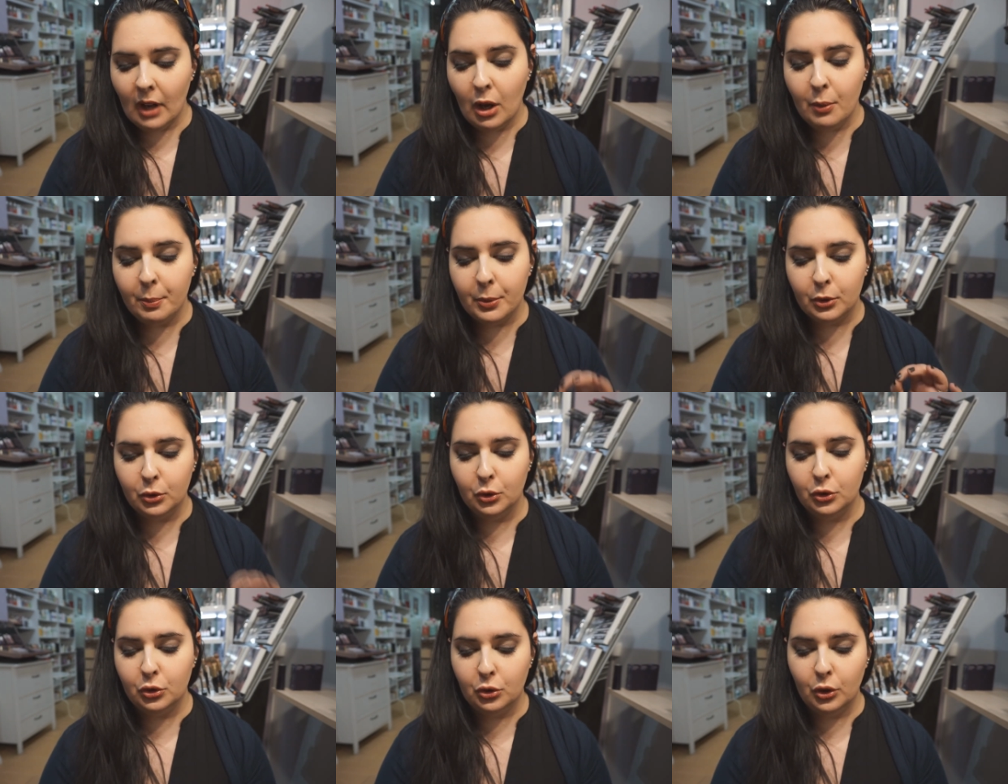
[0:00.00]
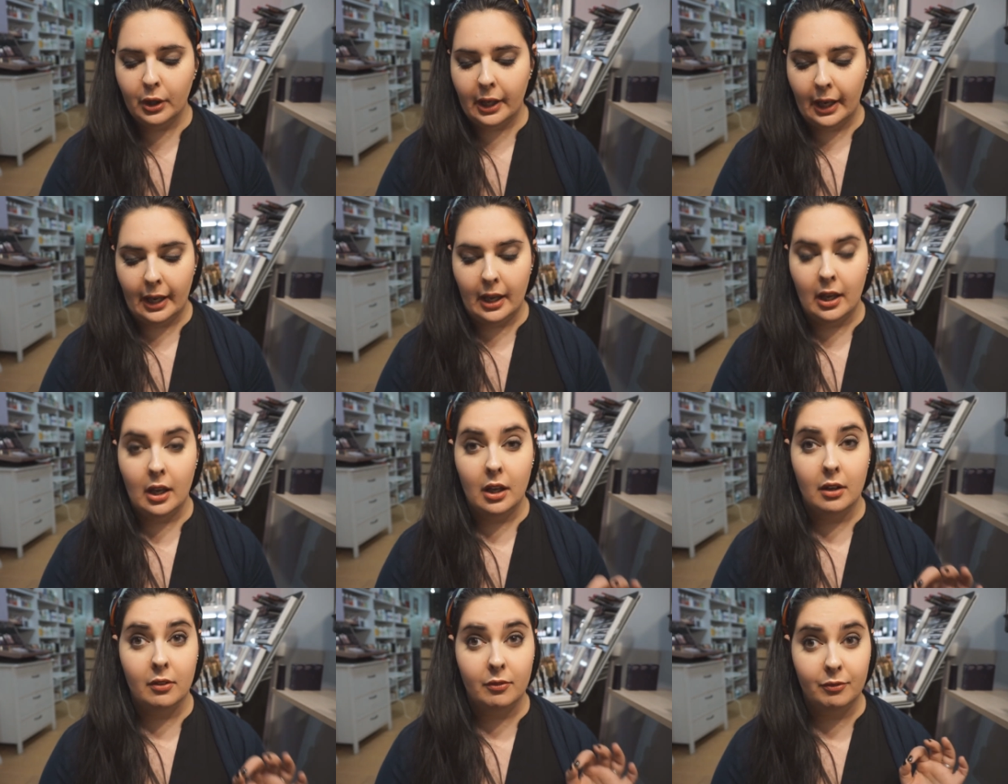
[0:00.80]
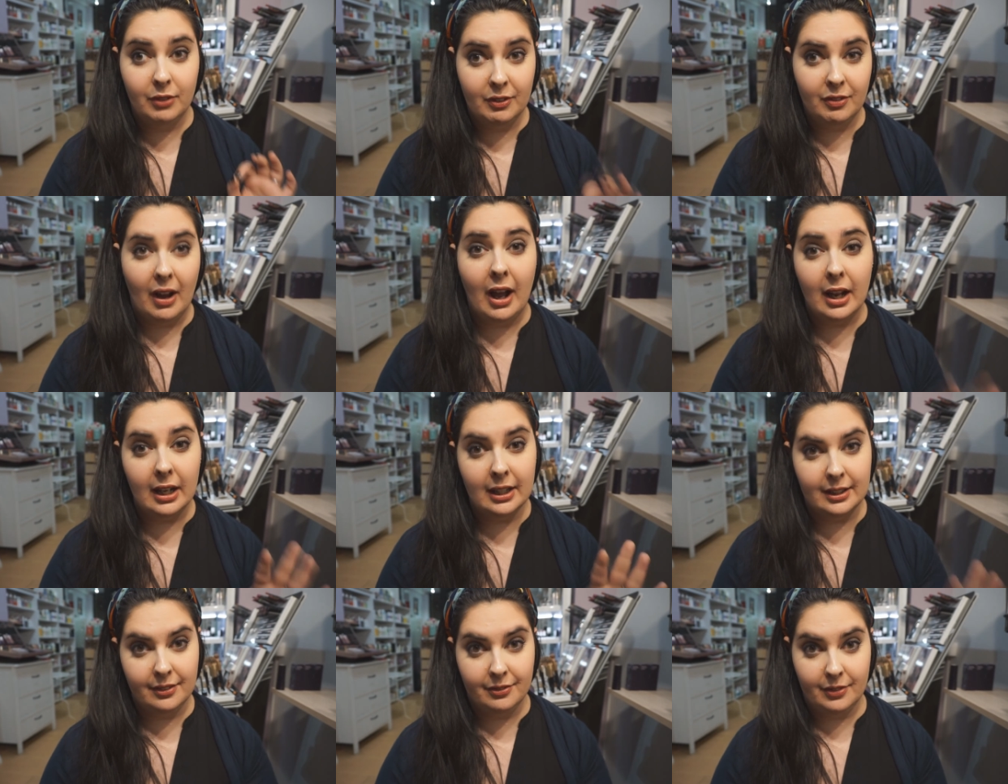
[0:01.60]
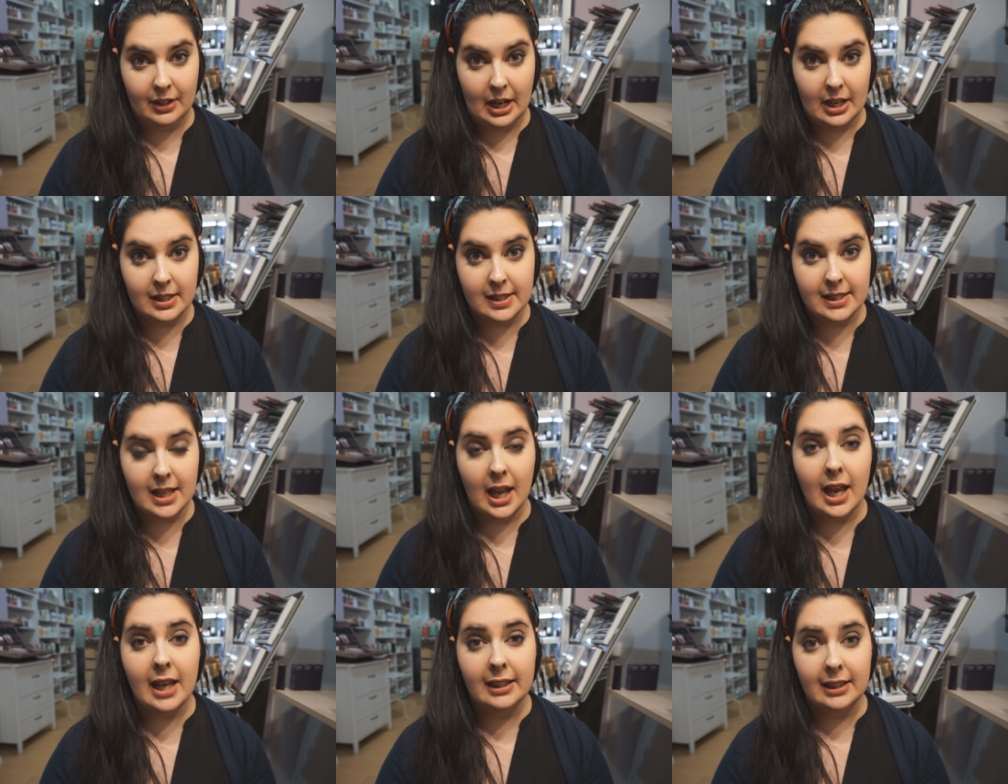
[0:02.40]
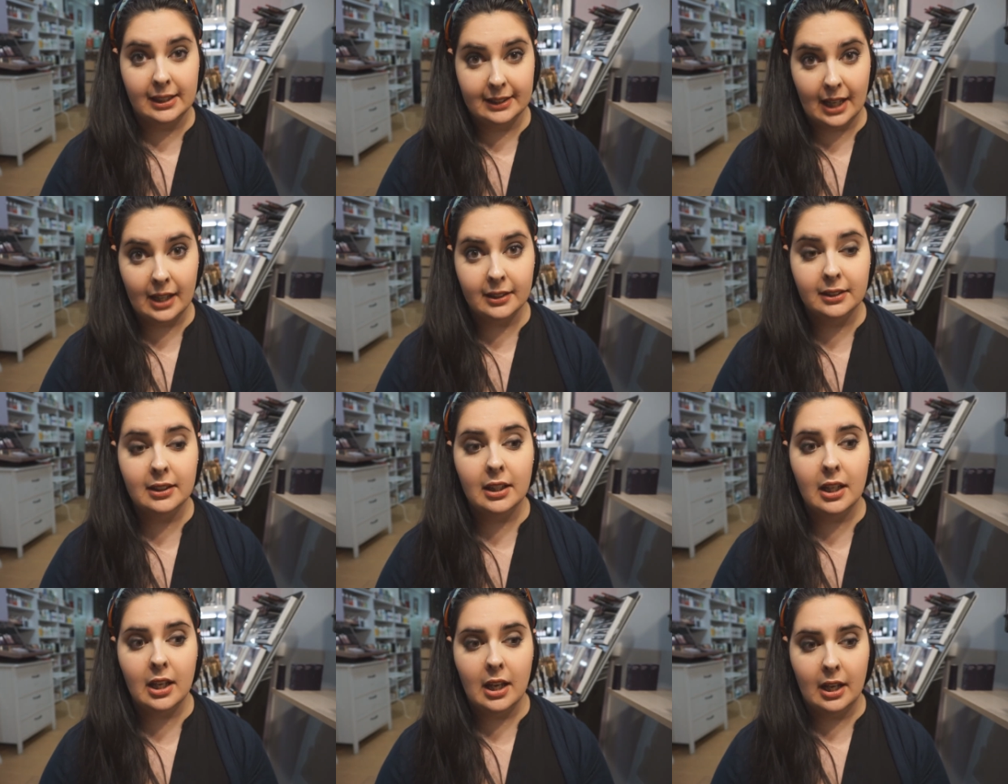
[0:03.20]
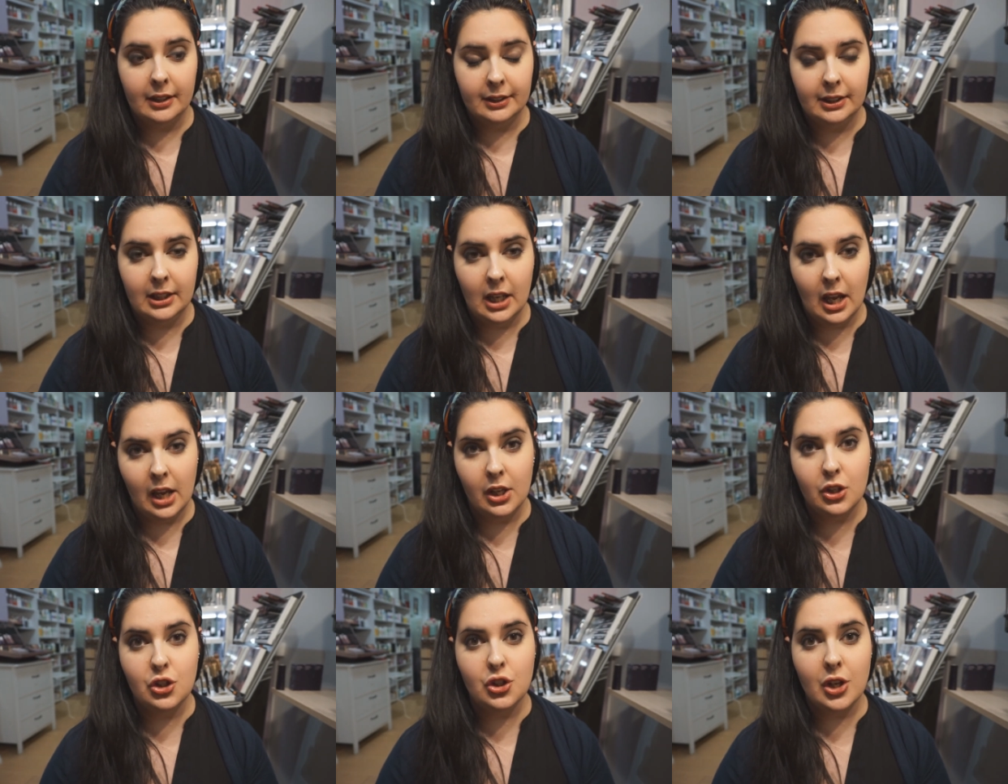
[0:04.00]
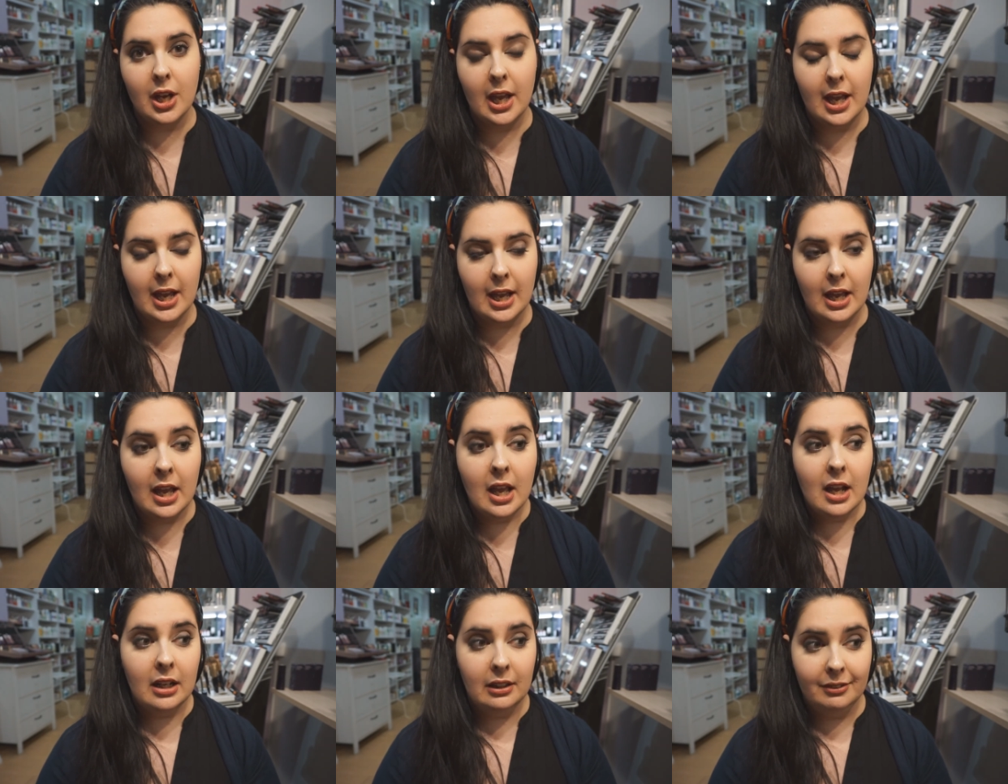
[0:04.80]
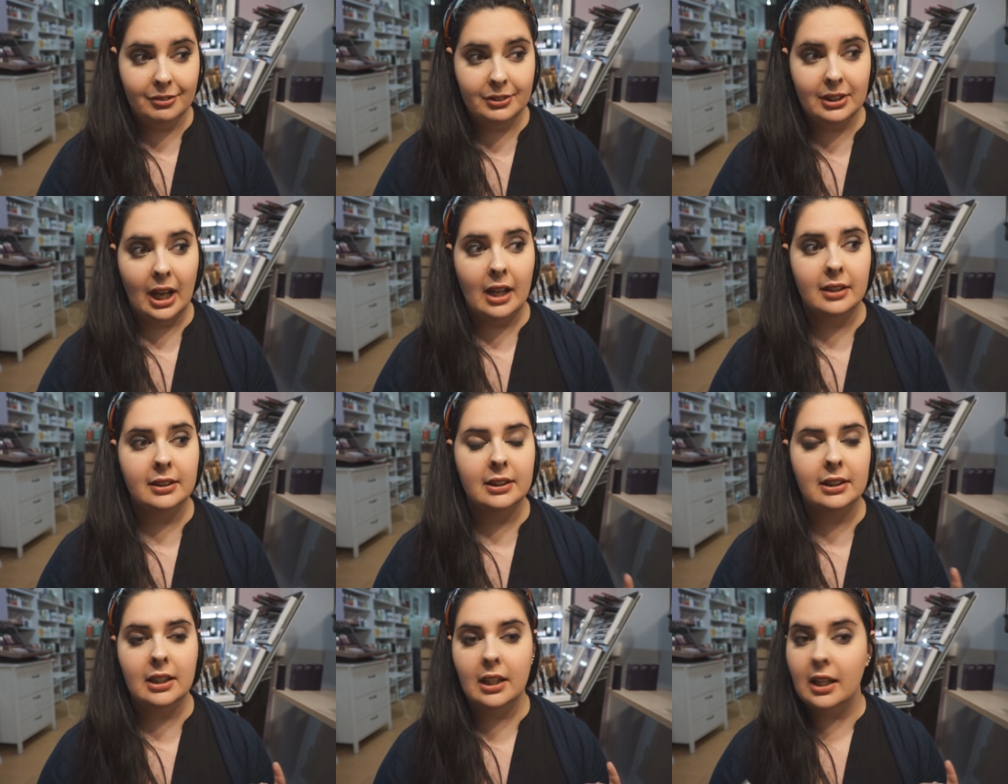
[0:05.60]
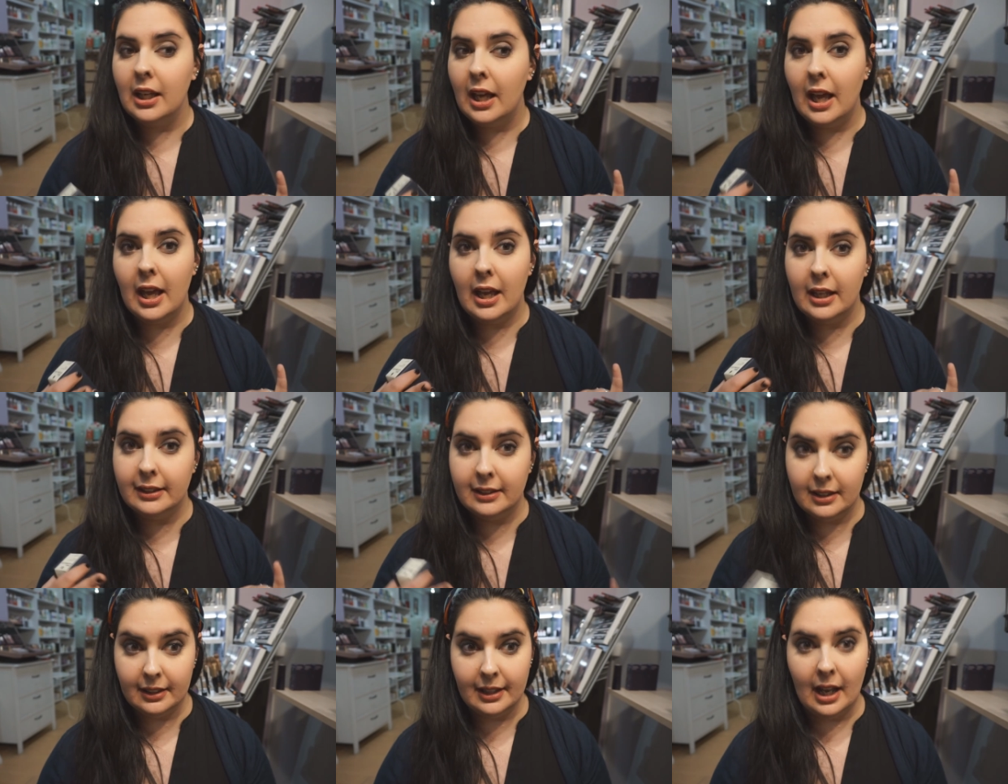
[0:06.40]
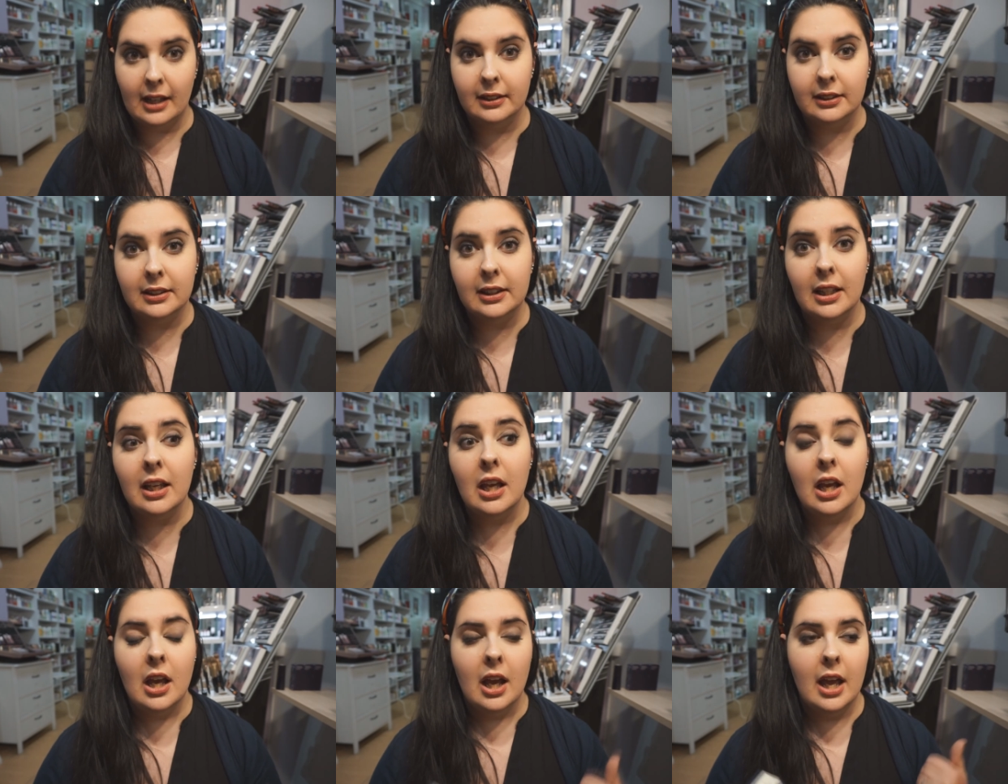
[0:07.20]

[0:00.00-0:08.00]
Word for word: è un prodotto che vi fa la differenza è idratante, è anti-age, è liftante, è drenante,